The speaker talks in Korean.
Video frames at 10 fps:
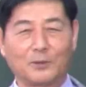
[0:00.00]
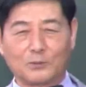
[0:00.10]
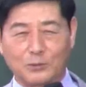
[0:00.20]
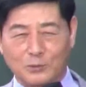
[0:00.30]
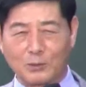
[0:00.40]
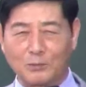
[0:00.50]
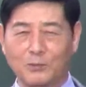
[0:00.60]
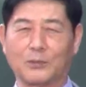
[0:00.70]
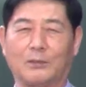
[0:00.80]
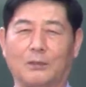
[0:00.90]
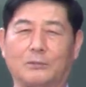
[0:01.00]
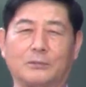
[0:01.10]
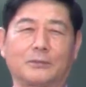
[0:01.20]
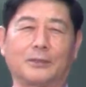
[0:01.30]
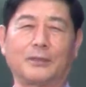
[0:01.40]
난그 쳐다보고 야
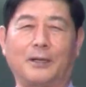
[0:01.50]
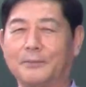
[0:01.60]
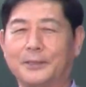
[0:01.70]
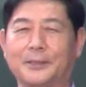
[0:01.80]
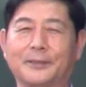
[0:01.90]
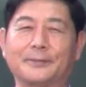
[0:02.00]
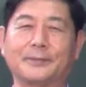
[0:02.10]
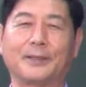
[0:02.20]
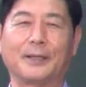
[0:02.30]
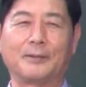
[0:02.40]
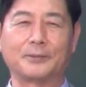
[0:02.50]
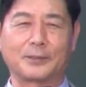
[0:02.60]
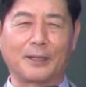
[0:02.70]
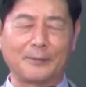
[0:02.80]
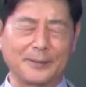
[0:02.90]
진짜 아멘 하
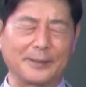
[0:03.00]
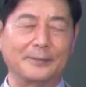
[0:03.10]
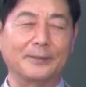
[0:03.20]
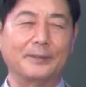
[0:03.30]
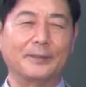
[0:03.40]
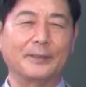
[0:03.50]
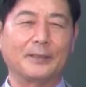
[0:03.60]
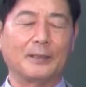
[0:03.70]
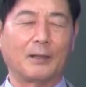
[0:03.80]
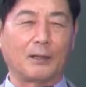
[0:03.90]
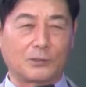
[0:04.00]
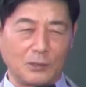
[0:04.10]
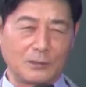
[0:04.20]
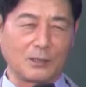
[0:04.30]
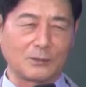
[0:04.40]
봅시다 아멘 아
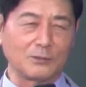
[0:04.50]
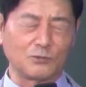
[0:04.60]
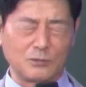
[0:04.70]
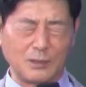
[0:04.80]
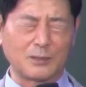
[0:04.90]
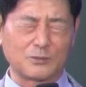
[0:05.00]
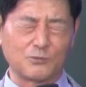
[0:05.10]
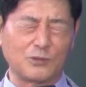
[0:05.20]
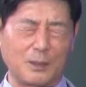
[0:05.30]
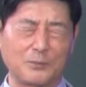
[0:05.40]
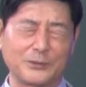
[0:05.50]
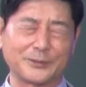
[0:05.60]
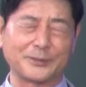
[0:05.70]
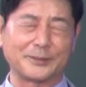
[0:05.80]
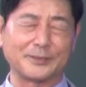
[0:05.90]
천사가 던져준다니까 지금 눈이 안 보여서
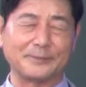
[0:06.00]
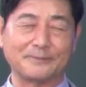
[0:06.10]
그렇지